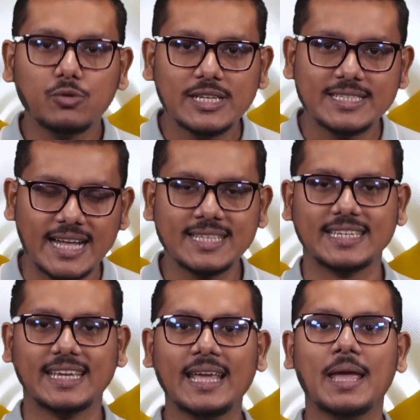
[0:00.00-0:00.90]
বুঝে যান
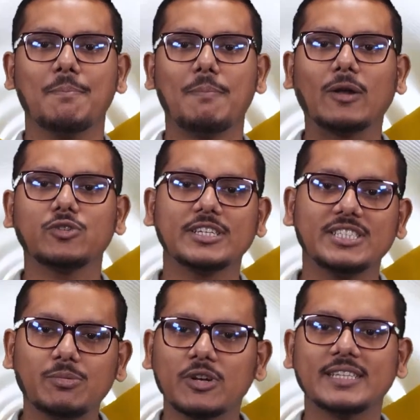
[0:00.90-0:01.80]
যে মানুষের
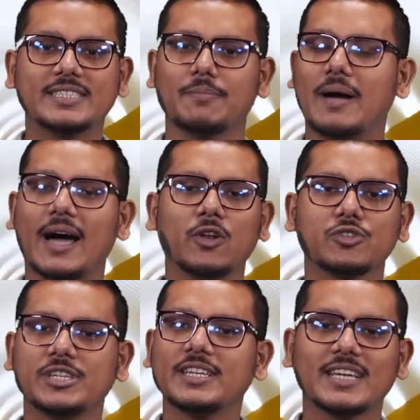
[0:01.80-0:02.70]
জীবনের চেয়ে ভালো
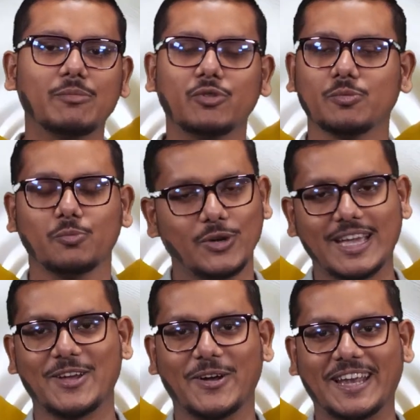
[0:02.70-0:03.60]
শিক্ষামূলক বই
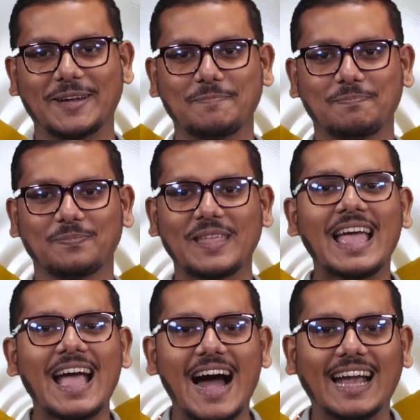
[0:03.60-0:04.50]
আর হয় না
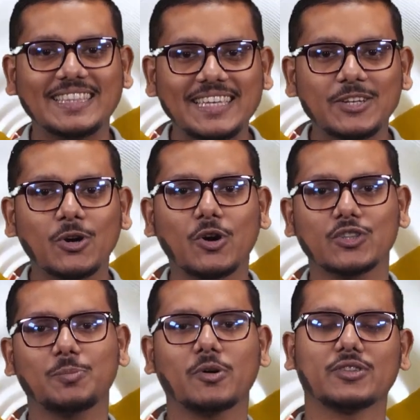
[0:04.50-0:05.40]
আর দীর্ঘ
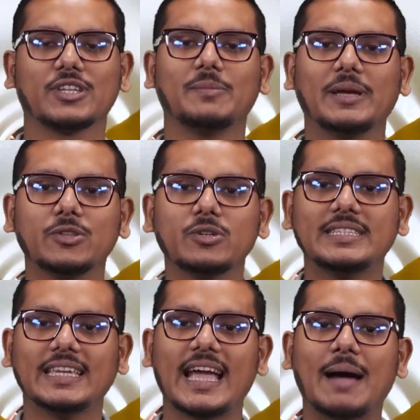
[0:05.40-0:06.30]
কথোপকথনের ভেতর
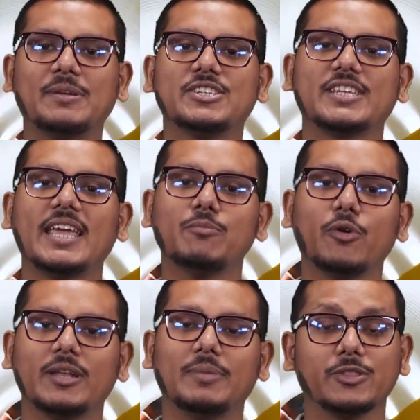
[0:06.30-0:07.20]
দিয়ে আপনি সেই
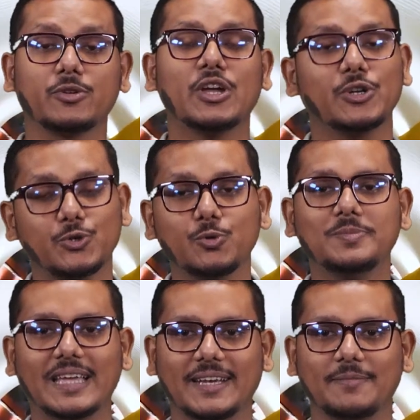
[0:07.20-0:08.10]
বইয়ের ভেতর ডুব
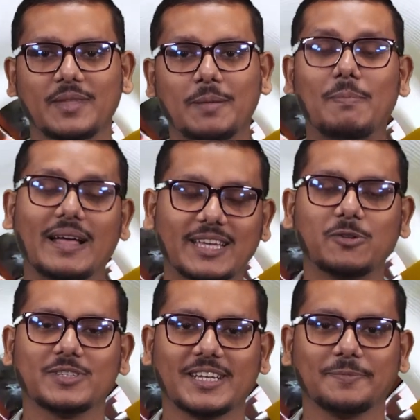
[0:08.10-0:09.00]
দেন পাতা
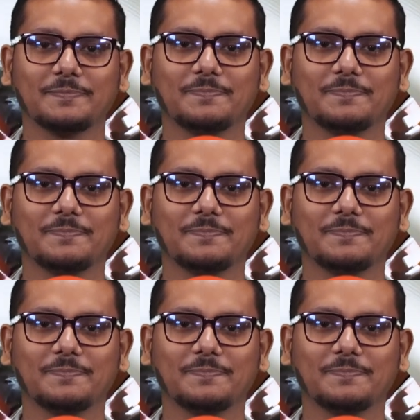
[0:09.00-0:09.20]
উল্টান